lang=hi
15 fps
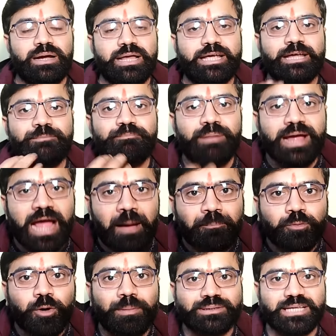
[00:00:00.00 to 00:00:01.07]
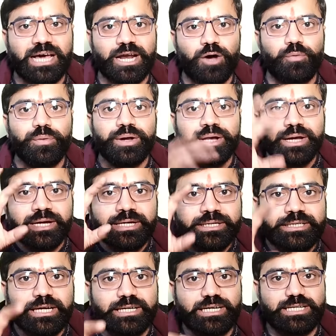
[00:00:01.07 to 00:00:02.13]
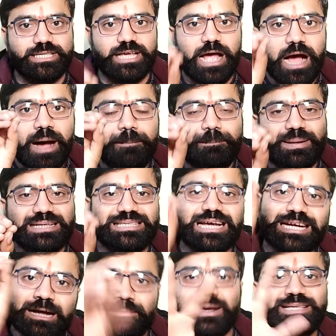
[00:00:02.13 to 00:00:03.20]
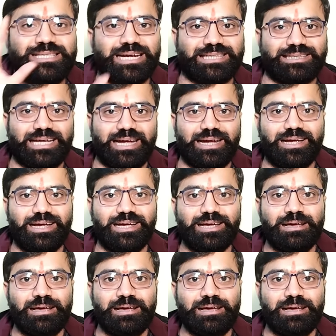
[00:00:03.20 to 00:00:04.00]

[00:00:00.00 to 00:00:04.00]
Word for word: लेकिन मैं आपको बता रहा हूं इंटरनेट से आप पैसा कमा सकते हैं